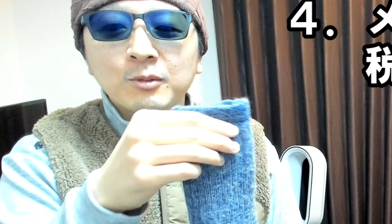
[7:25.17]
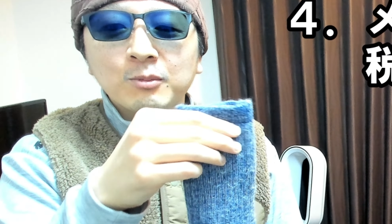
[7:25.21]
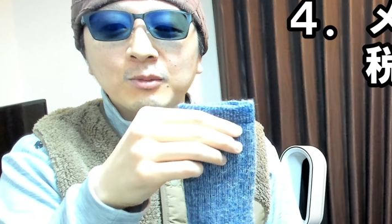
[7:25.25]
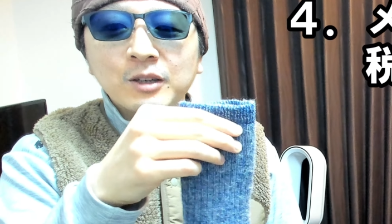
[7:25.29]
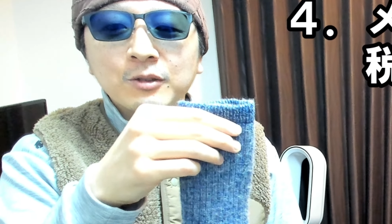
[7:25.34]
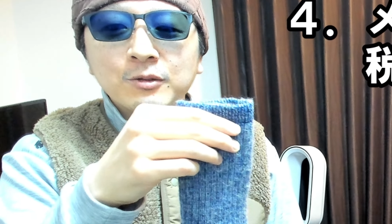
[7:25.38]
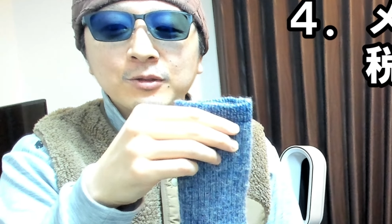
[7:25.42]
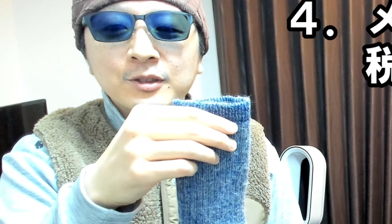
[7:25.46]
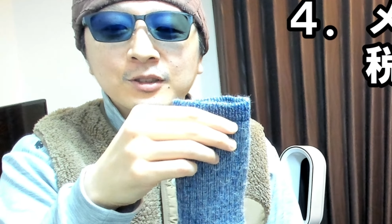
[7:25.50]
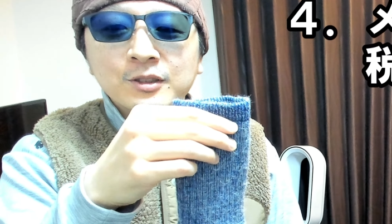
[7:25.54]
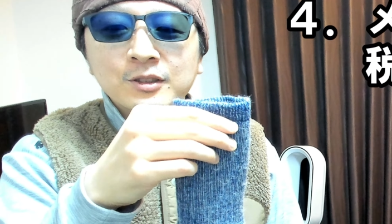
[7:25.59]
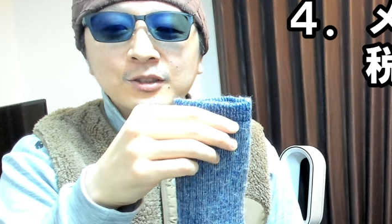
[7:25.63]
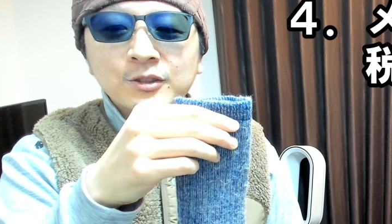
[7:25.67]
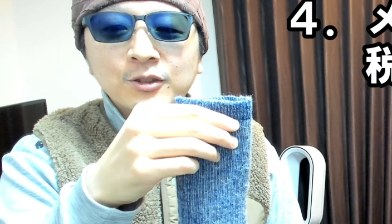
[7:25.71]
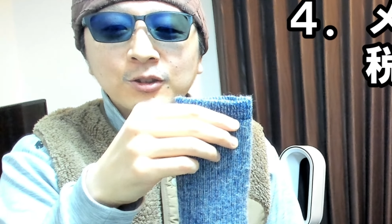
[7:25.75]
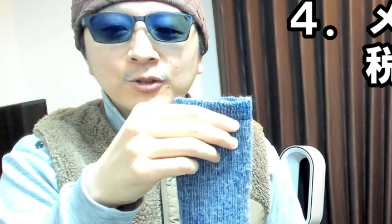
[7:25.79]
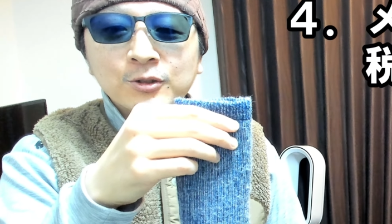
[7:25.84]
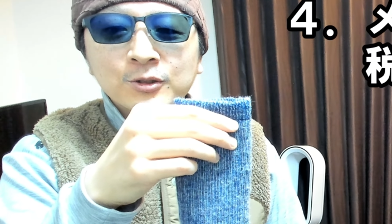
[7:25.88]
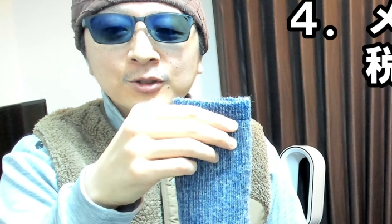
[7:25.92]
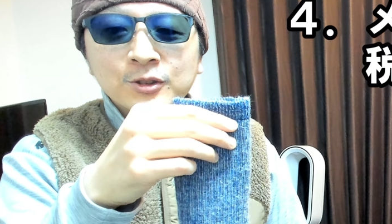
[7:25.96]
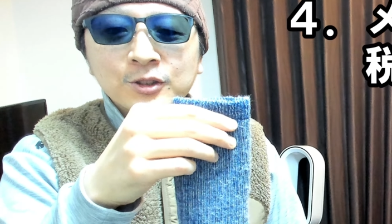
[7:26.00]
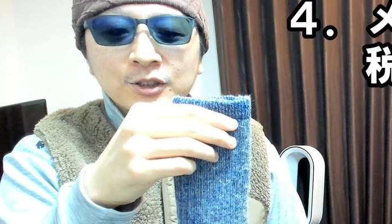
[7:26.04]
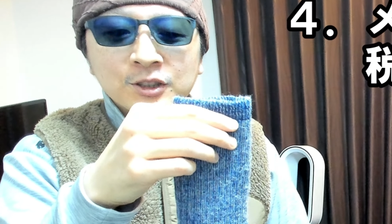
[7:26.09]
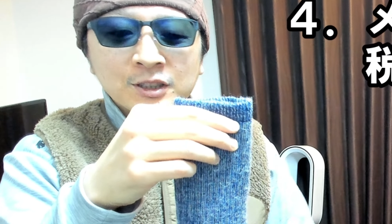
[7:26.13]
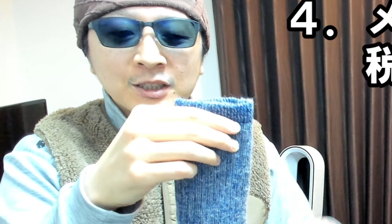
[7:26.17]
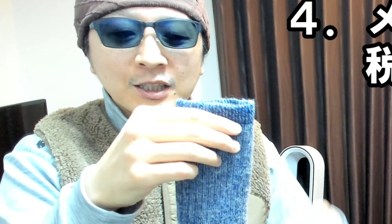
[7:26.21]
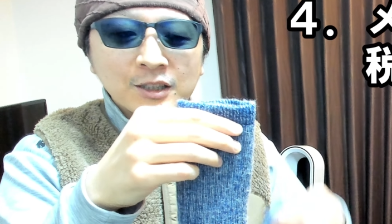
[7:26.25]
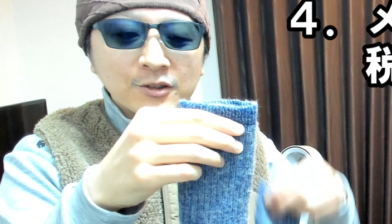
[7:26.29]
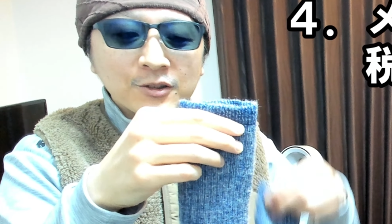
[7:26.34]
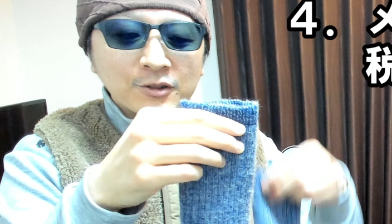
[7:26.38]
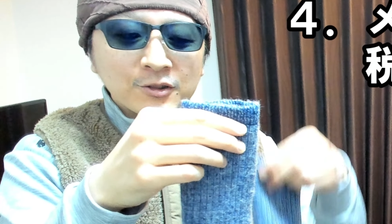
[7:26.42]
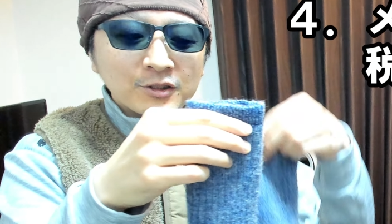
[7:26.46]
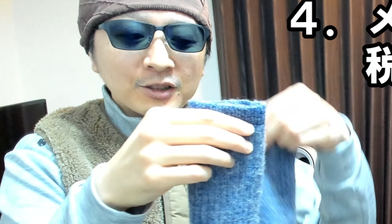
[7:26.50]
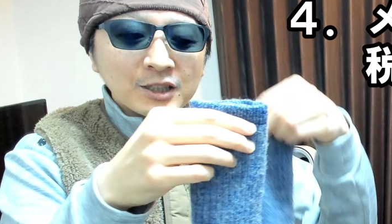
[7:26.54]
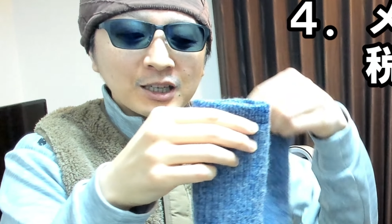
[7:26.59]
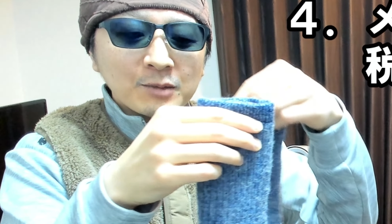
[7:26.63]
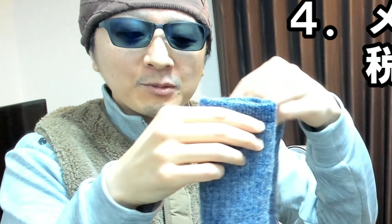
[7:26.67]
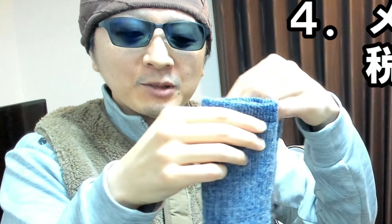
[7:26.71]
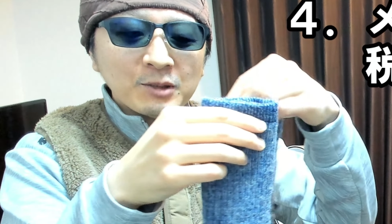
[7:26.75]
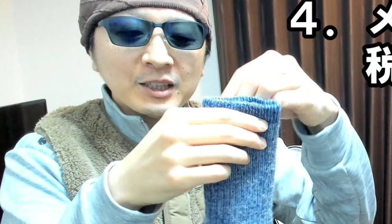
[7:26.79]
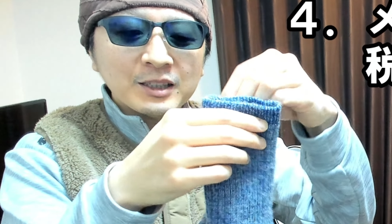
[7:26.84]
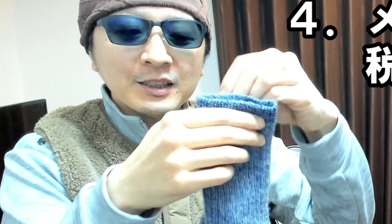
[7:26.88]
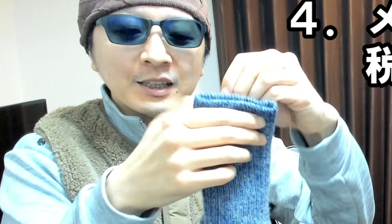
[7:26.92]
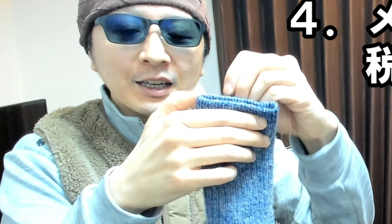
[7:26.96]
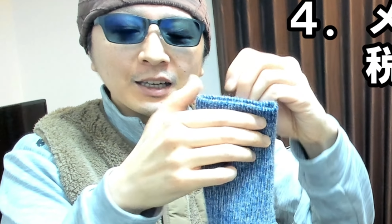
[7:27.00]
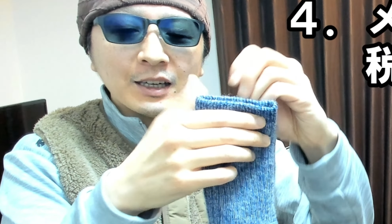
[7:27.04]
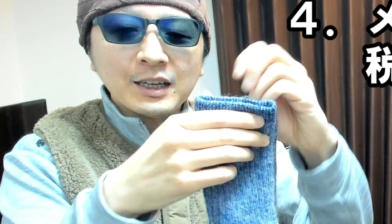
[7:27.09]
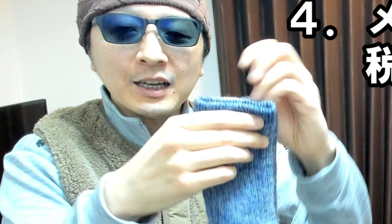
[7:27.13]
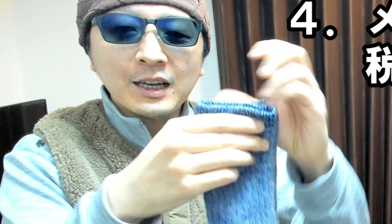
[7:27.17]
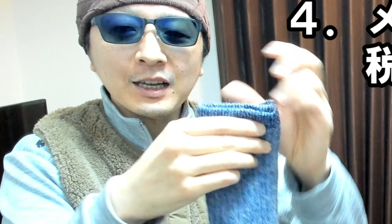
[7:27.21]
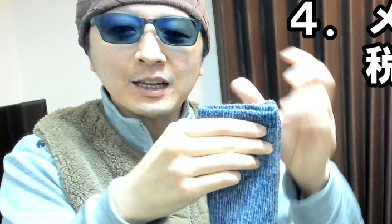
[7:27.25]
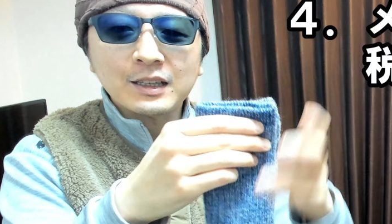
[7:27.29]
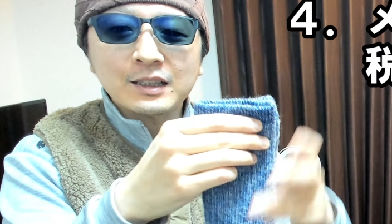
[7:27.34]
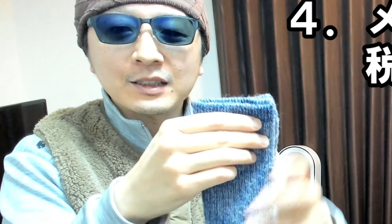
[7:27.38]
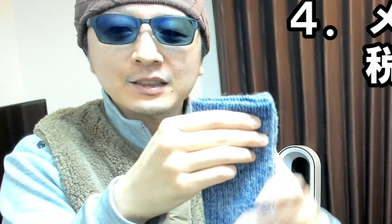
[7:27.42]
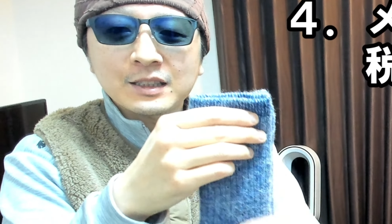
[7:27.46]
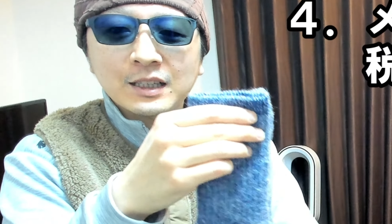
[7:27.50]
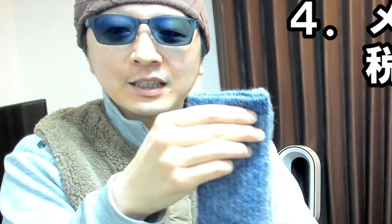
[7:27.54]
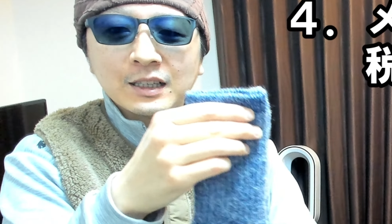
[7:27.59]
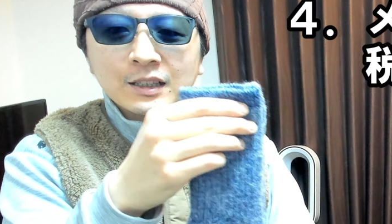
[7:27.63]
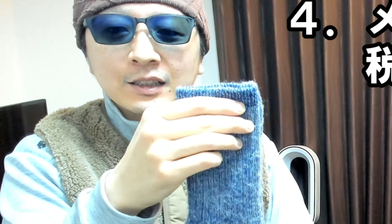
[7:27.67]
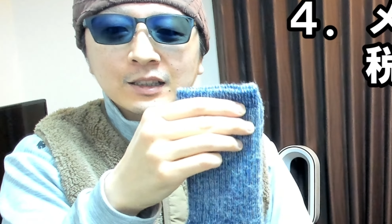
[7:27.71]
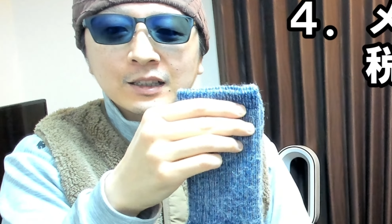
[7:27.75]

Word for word: まあ、普通の靴下と比べたら若